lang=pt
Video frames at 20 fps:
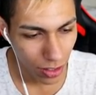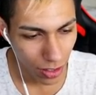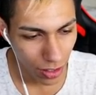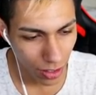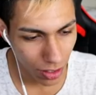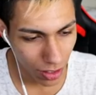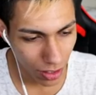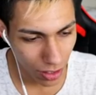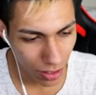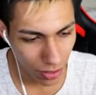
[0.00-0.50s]
Eu
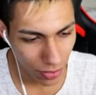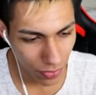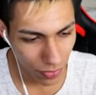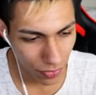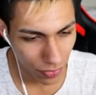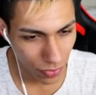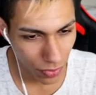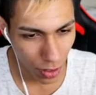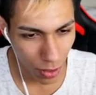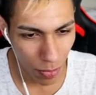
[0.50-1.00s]
poderia
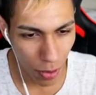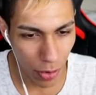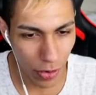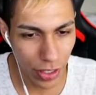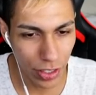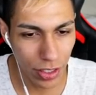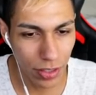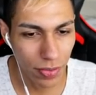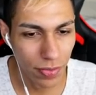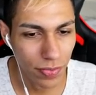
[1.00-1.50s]

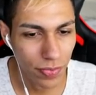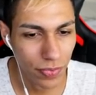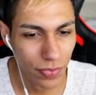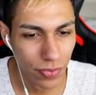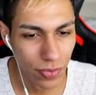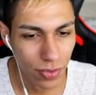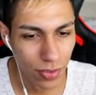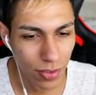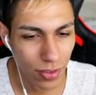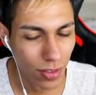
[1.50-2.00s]
contra-atacar você
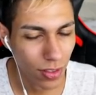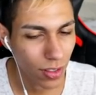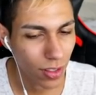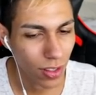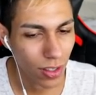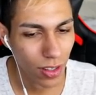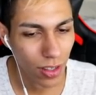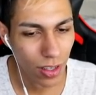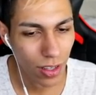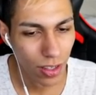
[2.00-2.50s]
com esse tempo,
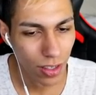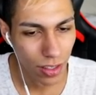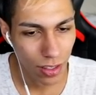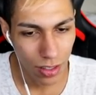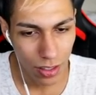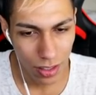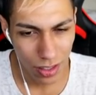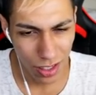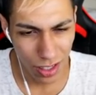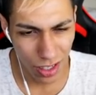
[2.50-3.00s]
né?
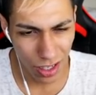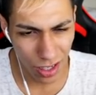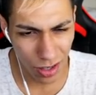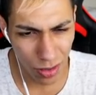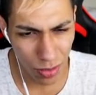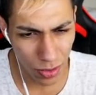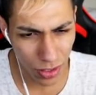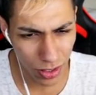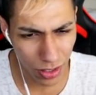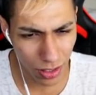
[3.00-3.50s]

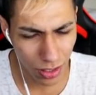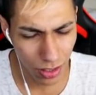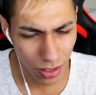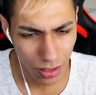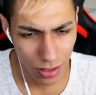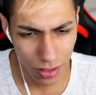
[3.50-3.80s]
Como assim?